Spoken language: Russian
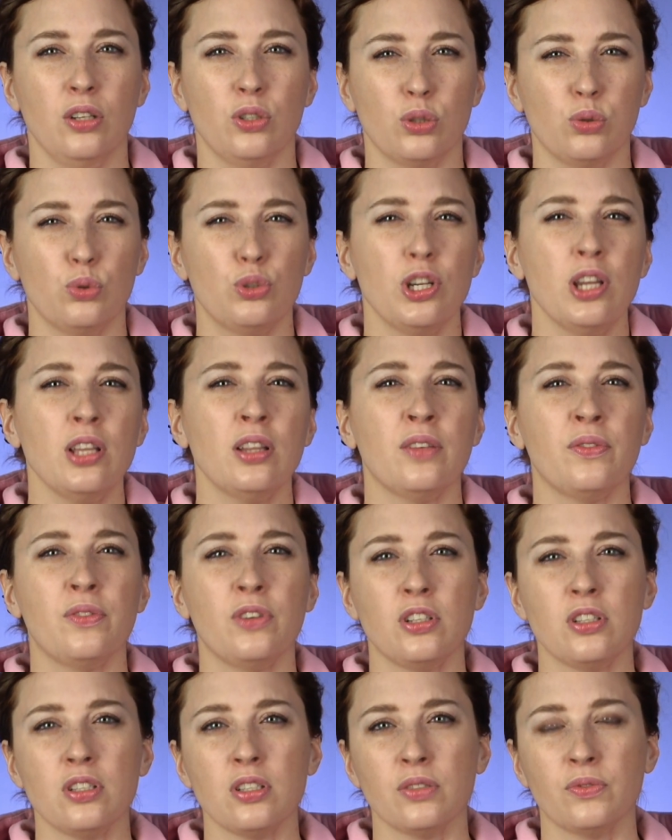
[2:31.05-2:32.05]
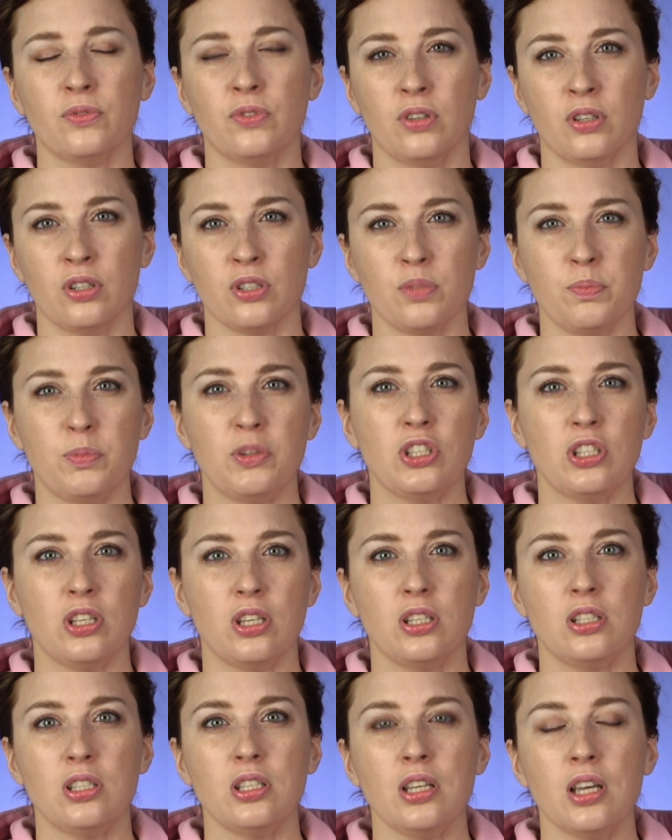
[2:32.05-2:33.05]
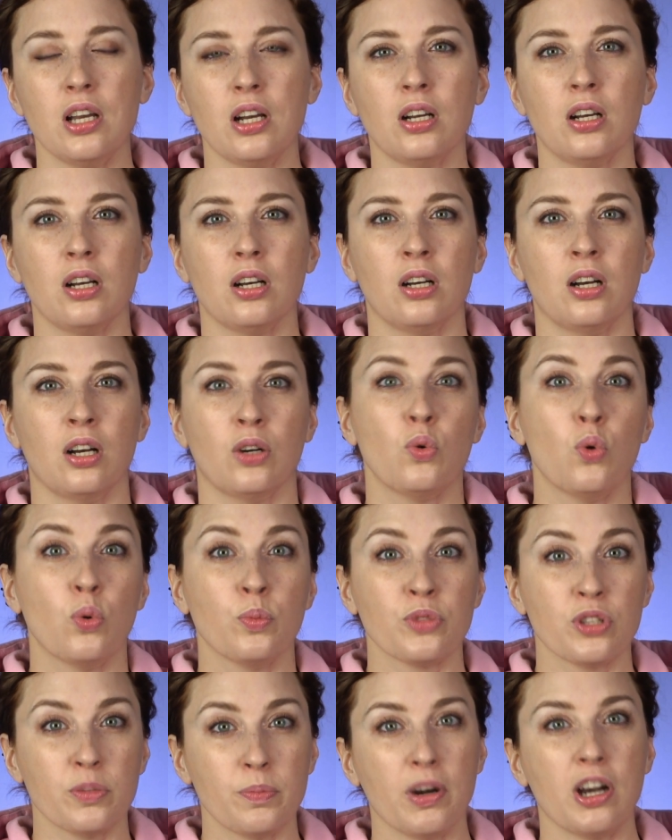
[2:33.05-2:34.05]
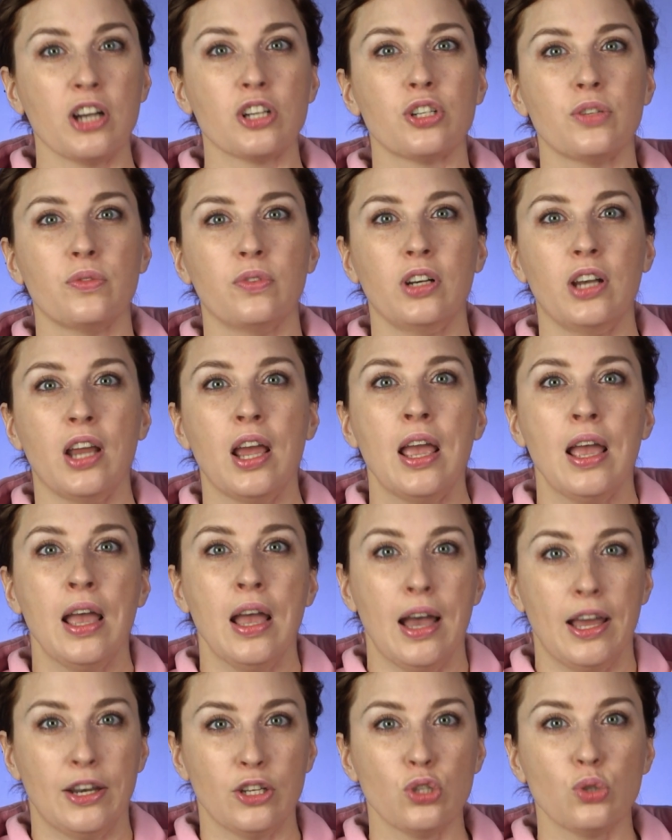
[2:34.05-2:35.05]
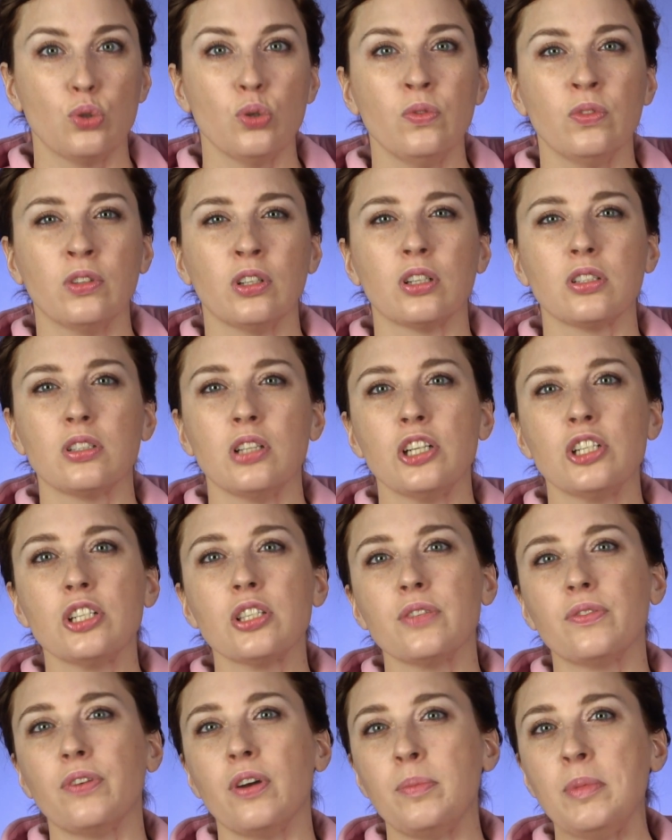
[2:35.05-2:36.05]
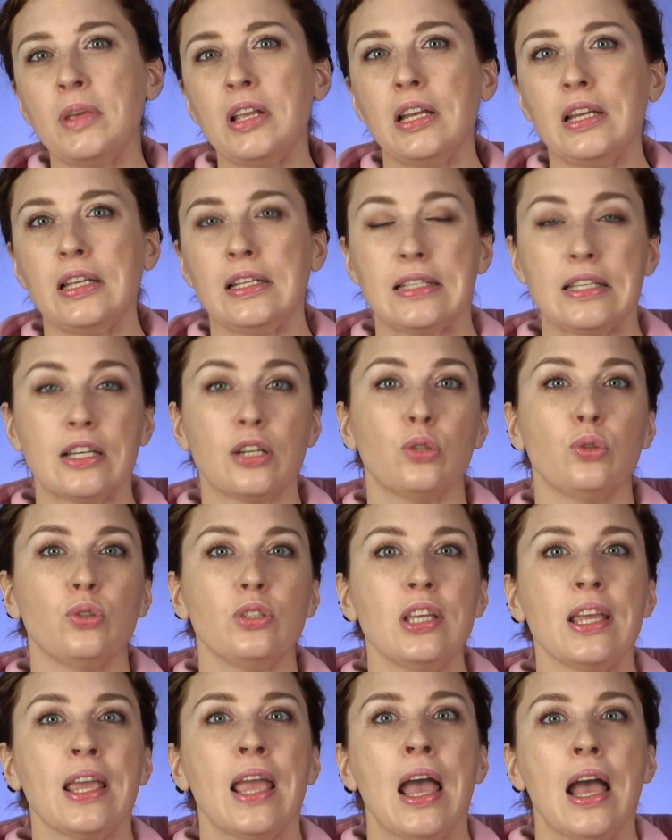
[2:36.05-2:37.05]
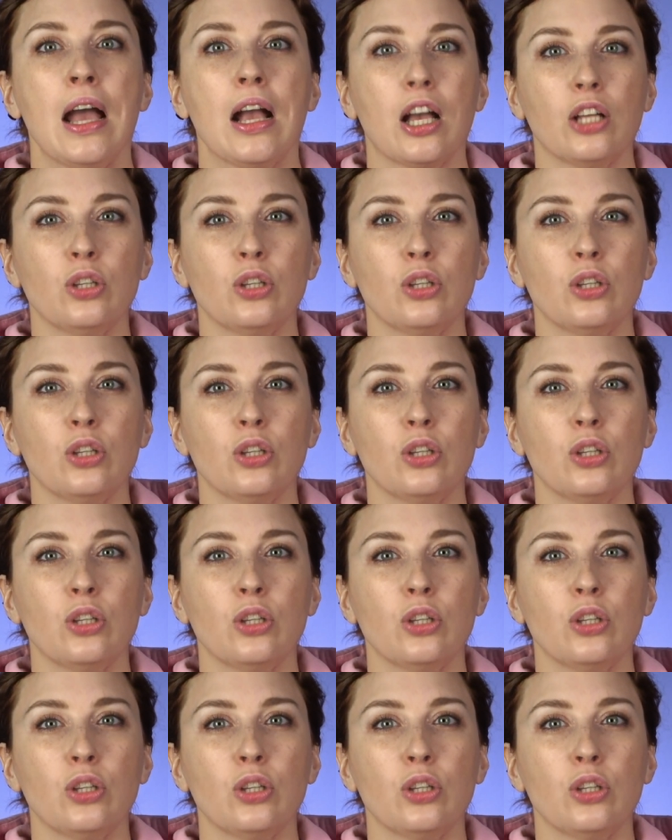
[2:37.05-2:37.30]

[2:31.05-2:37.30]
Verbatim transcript: Не случайно ведь в списке тех, о ком спрашивали арестованных, значится фамилии тех людей,